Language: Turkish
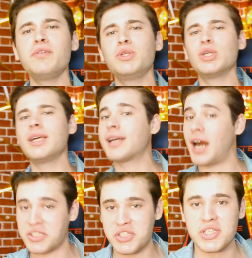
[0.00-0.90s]
bir videoda
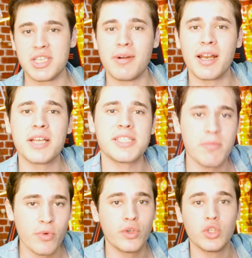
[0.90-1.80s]
karşınızdayım
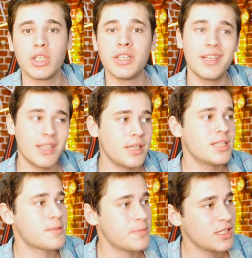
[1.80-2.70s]
arkadaşlar bu videoda neden
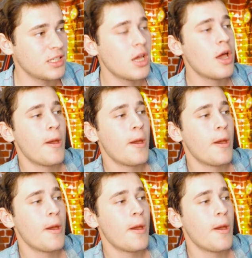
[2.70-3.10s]
isminin